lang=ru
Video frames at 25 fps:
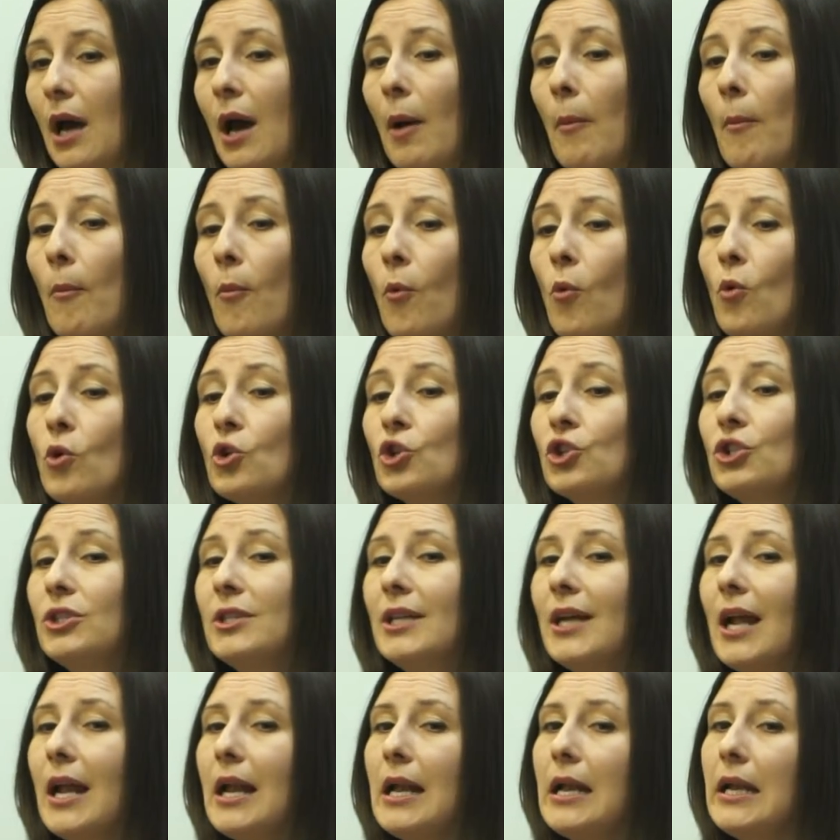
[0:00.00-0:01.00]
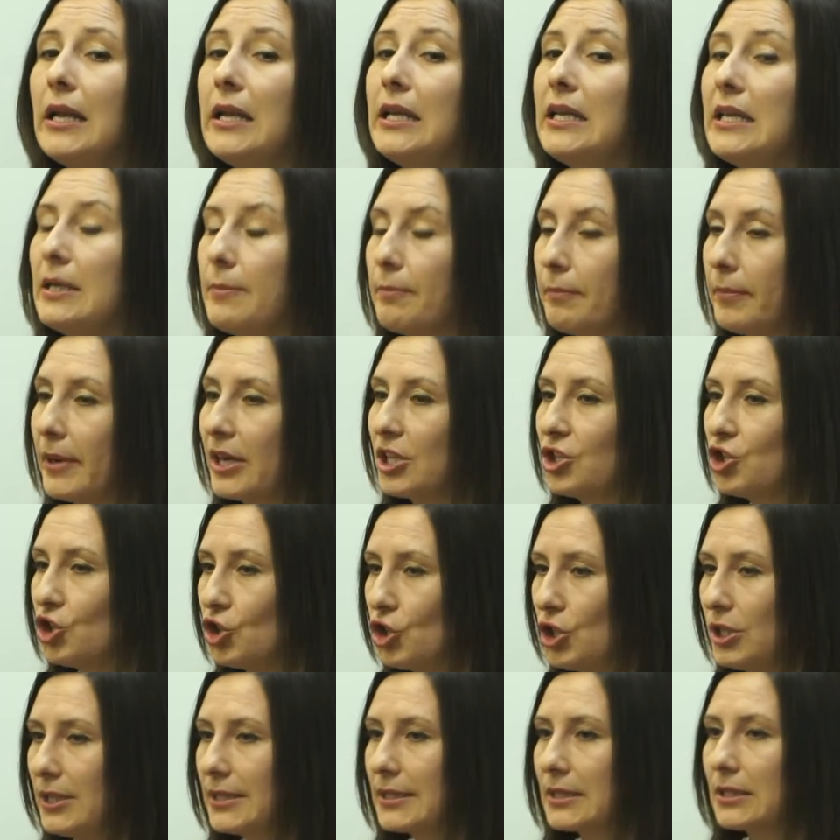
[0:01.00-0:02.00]
а можно ли по
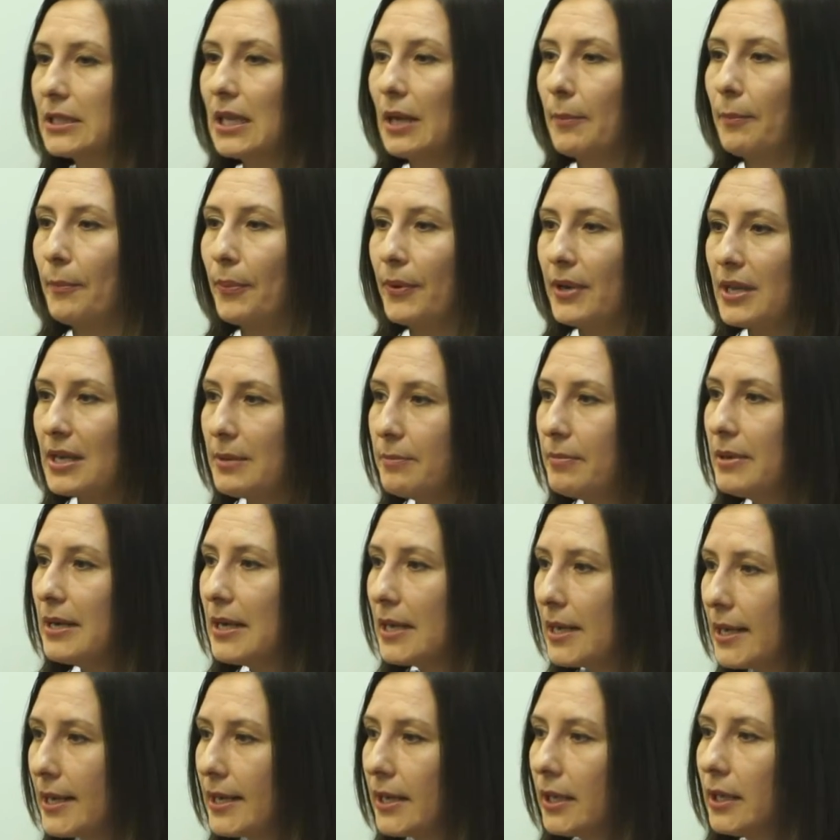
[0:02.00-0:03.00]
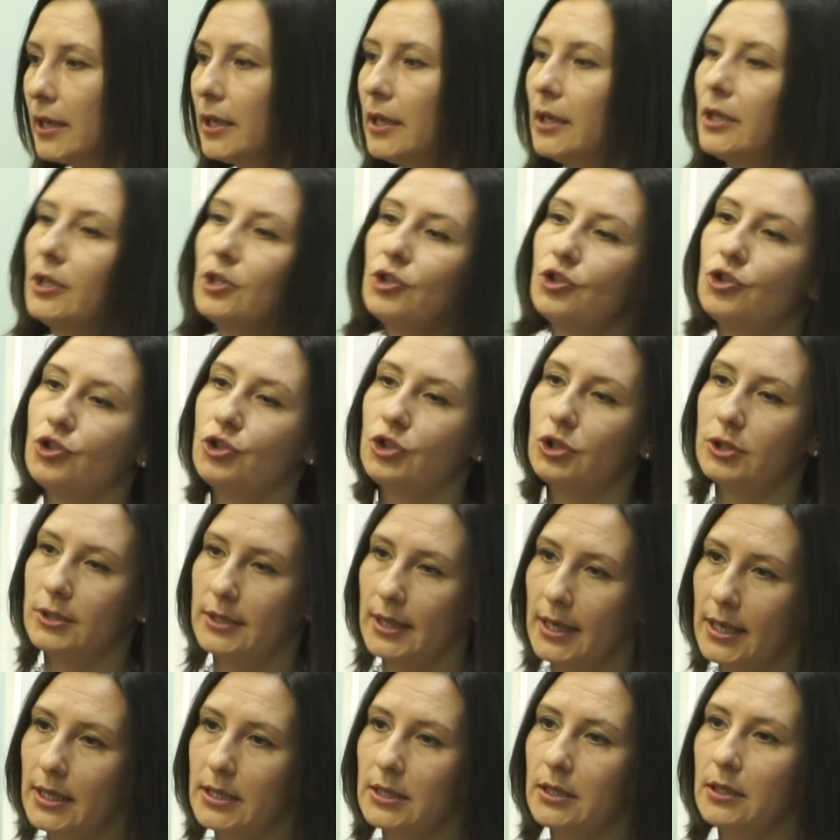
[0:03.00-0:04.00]
чистой прибыли
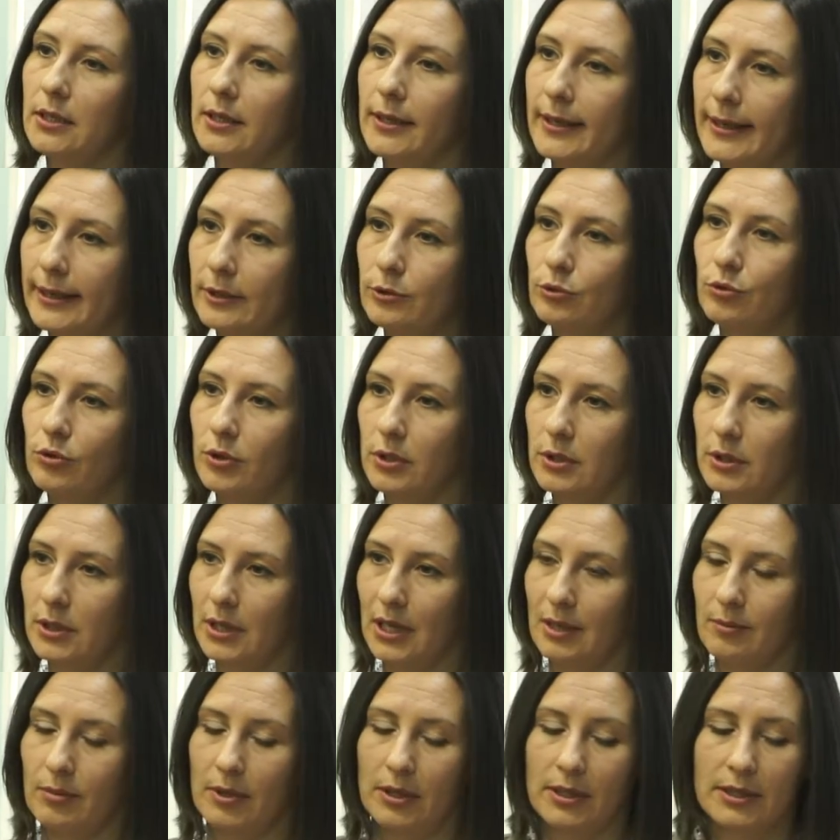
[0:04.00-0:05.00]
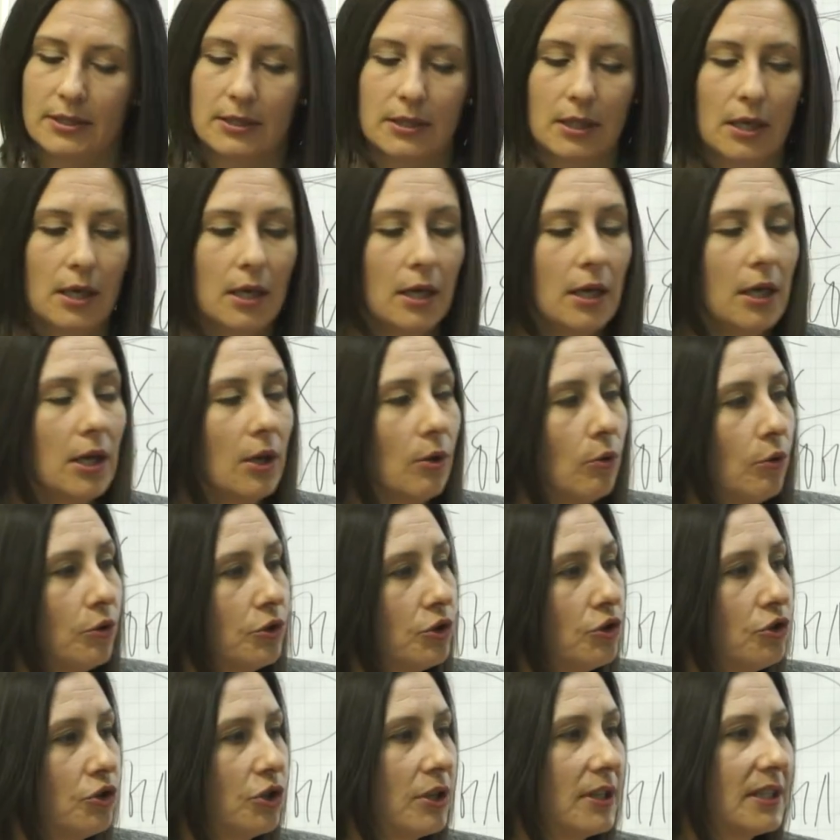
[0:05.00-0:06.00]
считать эту рентабельность.
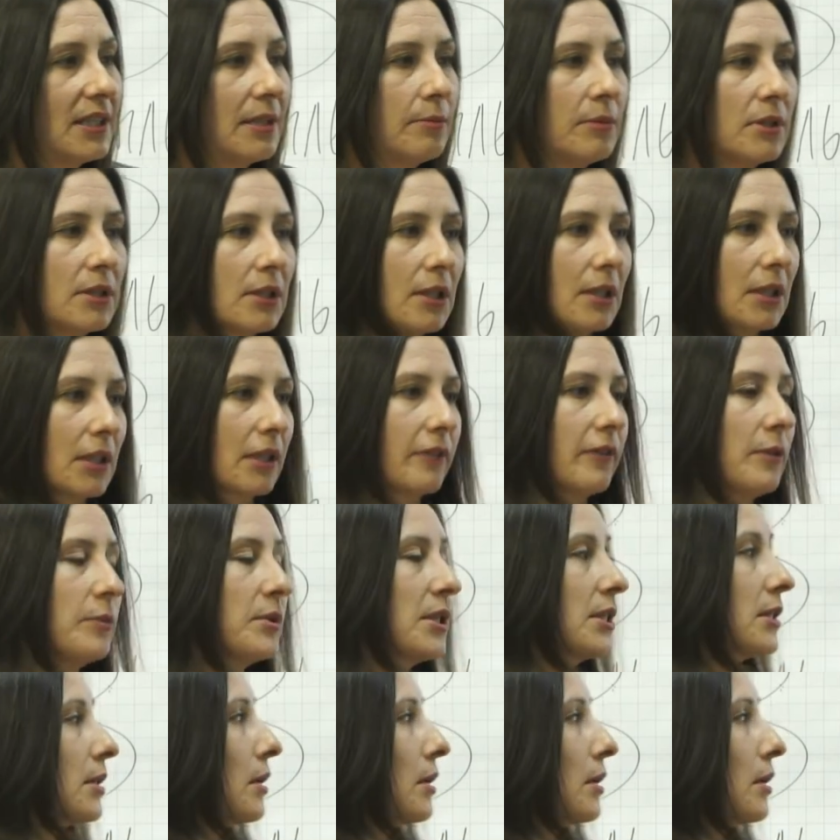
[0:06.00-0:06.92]
Очень часто мы сталкиваемся с